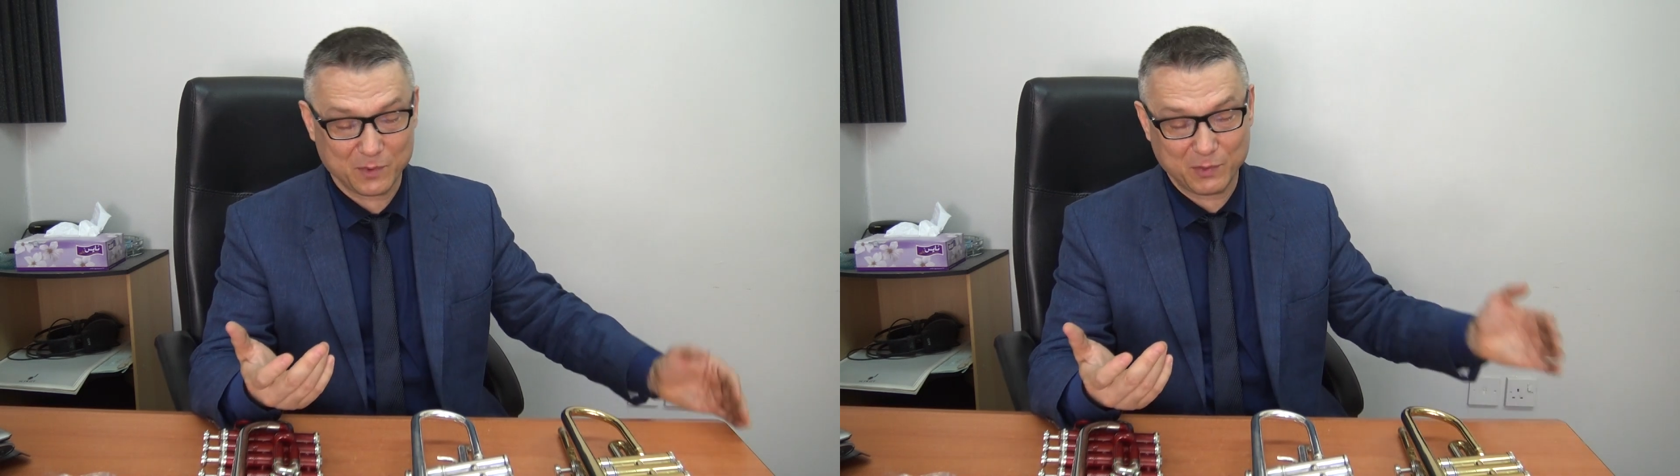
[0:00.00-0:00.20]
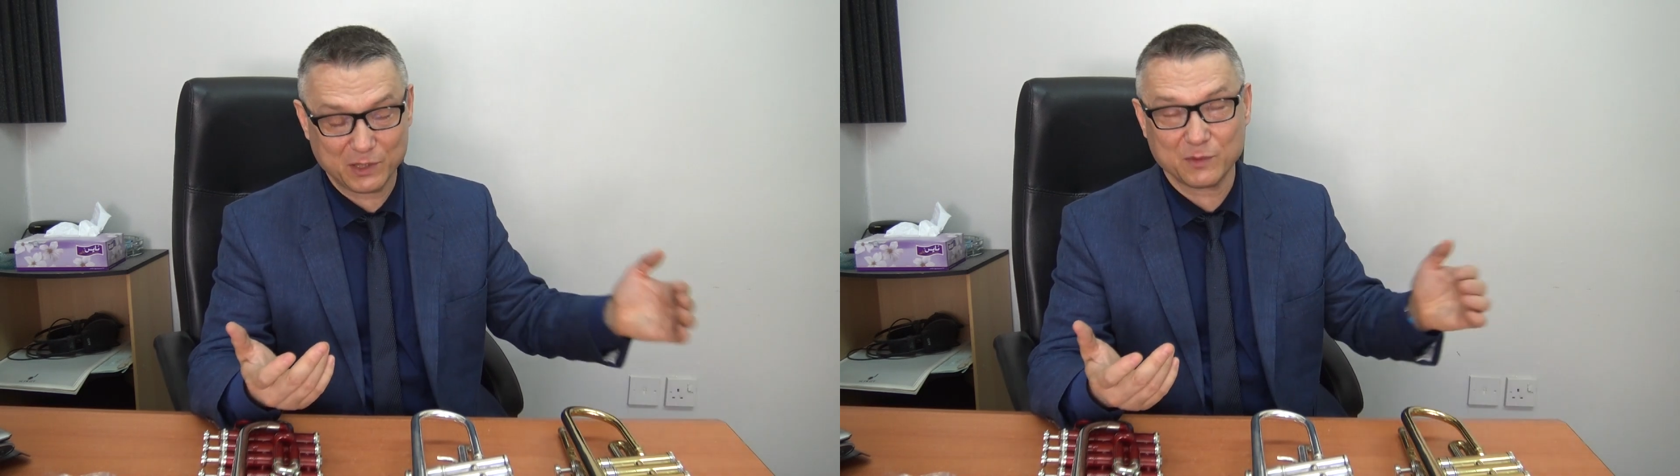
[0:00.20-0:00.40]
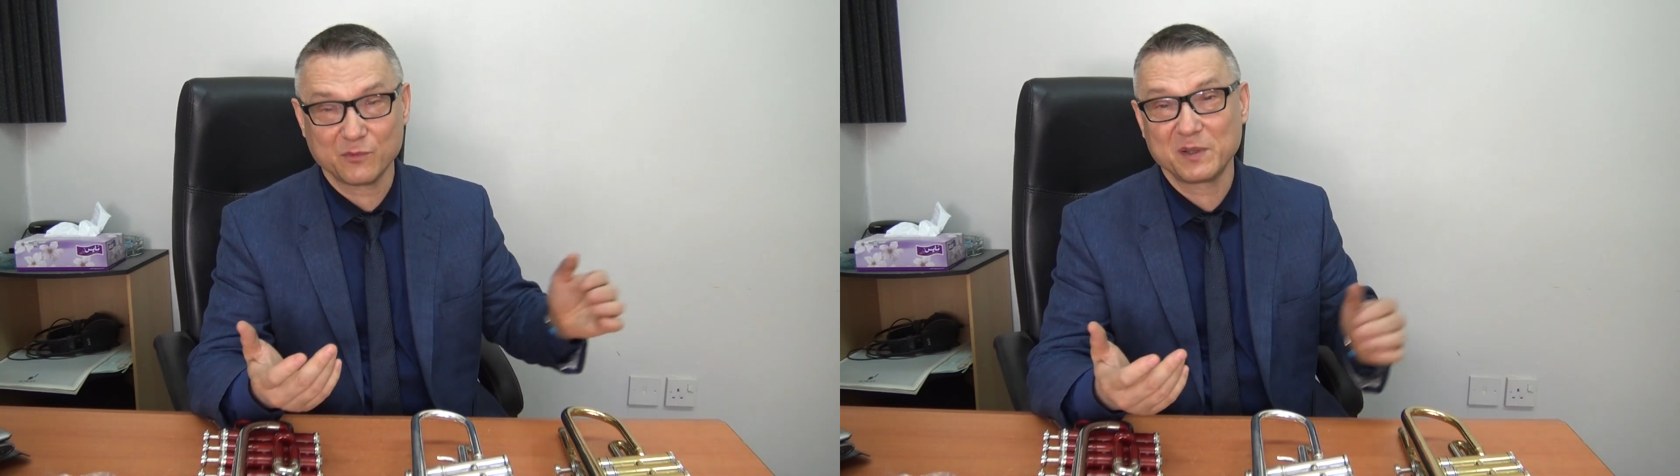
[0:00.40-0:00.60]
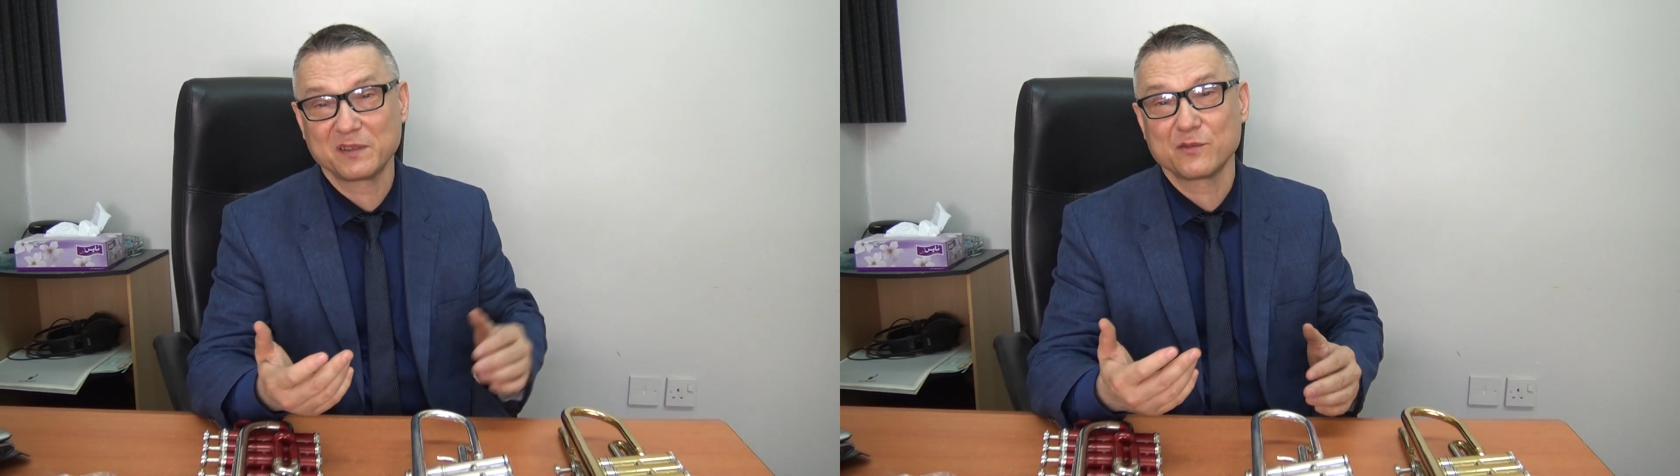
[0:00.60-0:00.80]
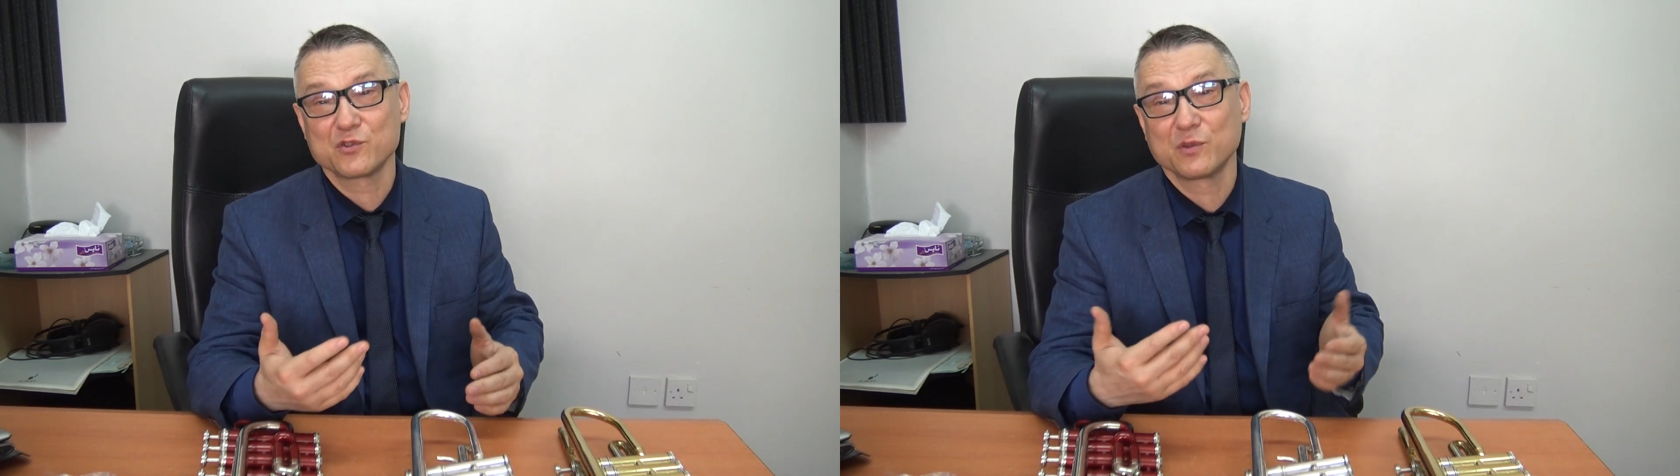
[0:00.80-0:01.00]
Поэтому вместо
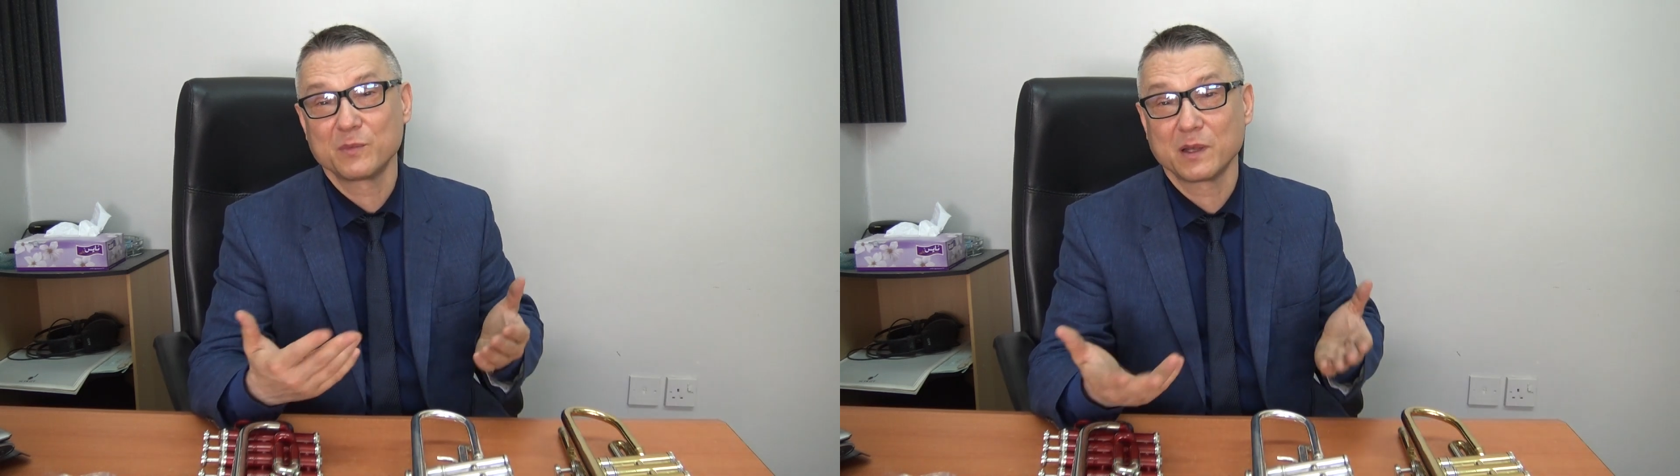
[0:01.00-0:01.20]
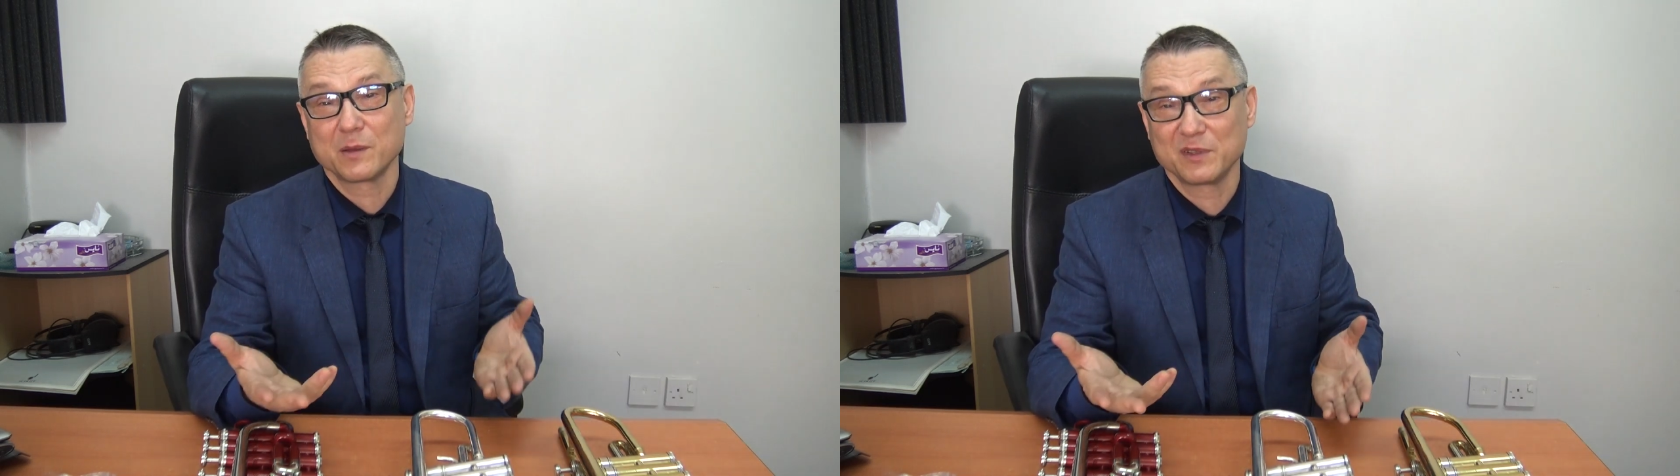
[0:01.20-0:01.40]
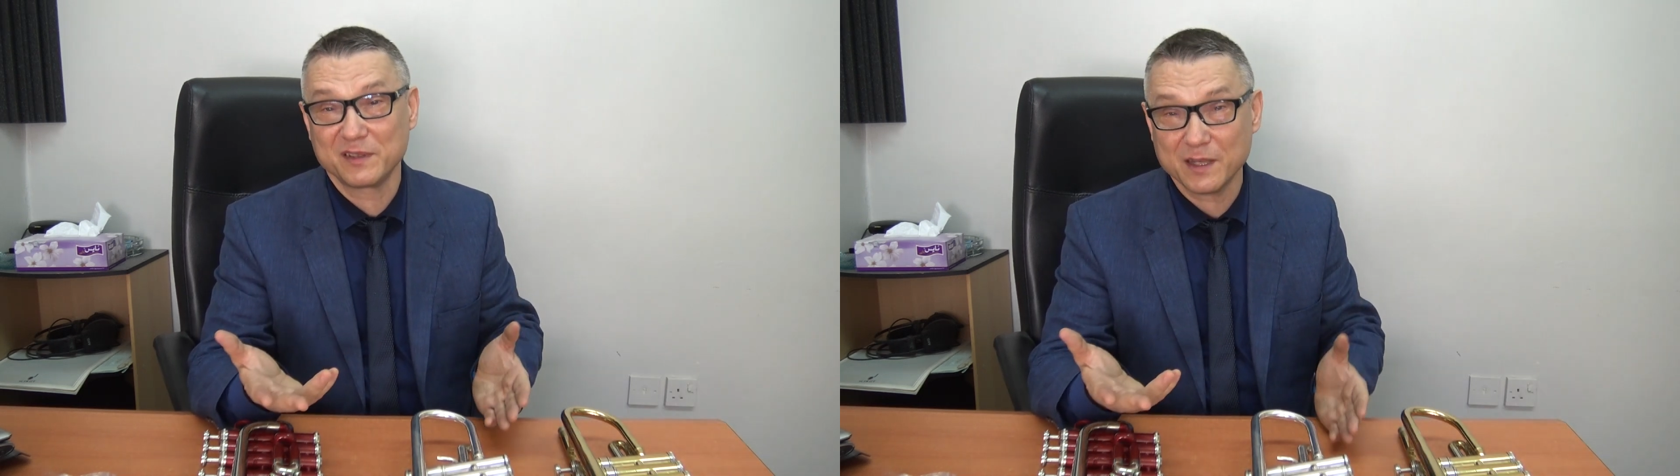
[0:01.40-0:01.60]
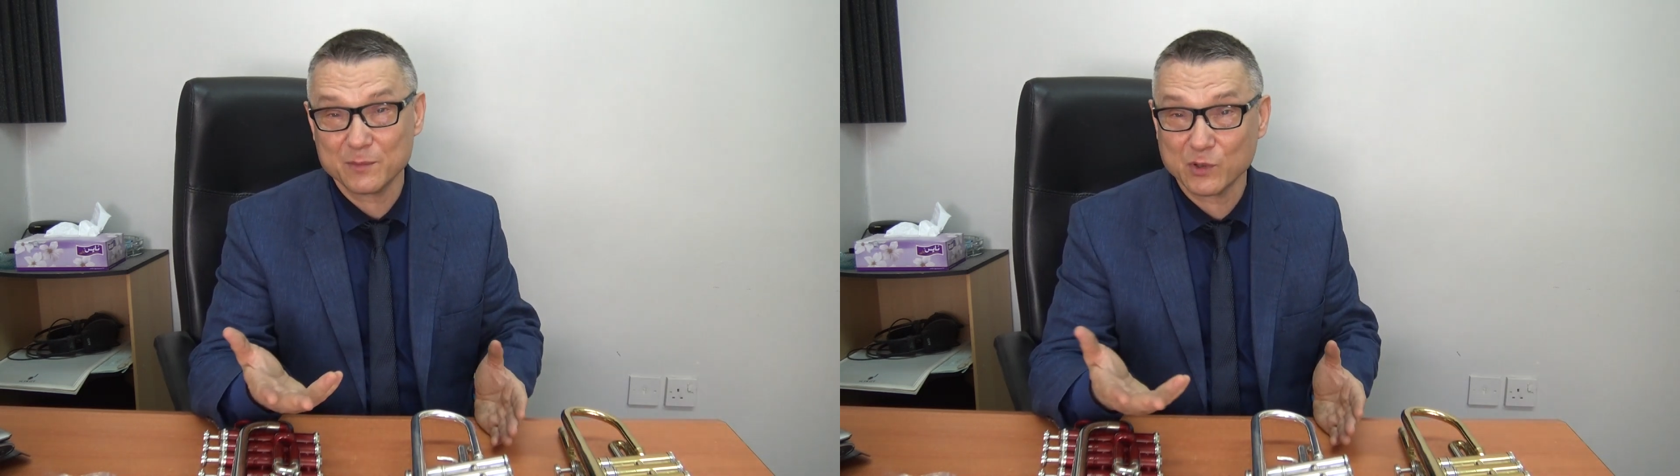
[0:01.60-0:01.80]
того, чтобы объяснять